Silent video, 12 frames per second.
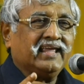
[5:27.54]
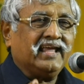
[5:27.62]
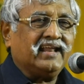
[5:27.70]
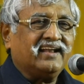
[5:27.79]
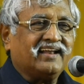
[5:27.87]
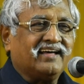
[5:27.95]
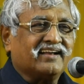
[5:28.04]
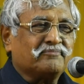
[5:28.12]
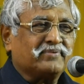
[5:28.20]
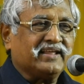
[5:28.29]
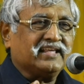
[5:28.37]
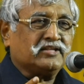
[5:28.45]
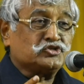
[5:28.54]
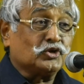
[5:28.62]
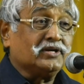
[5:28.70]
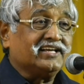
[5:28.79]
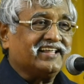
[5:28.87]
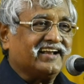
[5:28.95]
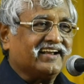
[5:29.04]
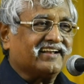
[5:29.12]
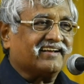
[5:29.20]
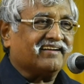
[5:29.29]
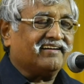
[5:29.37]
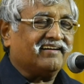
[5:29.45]
ஏன் நான் அப்படி சொல்லுகிறேன்
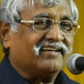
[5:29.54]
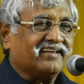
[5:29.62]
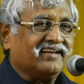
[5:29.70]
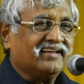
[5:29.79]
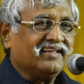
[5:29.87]
என்றால்